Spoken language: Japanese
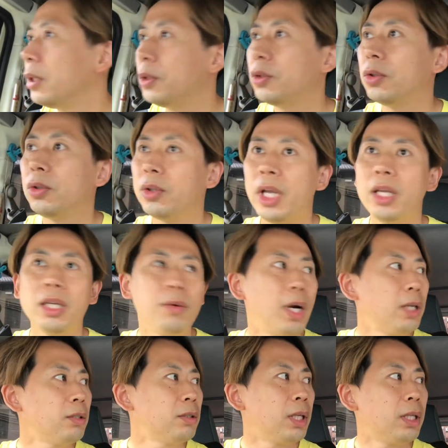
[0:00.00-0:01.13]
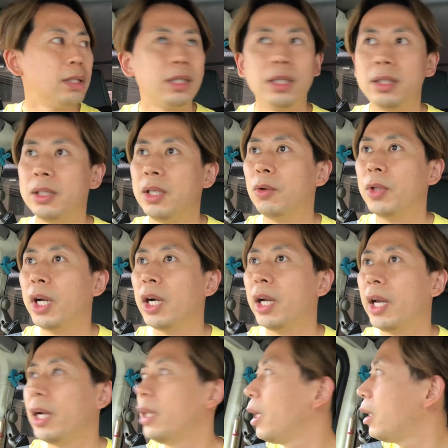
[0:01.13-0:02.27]
ちょっと天気悪くて全然お出か
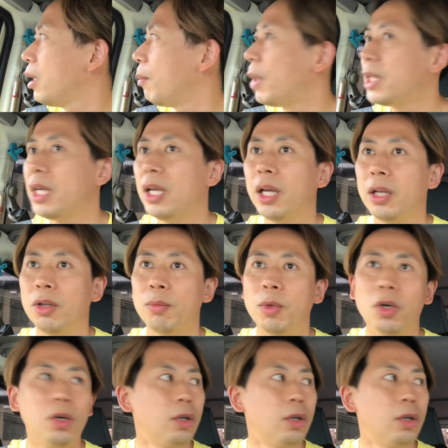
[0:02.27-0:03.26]
けができてませんけれども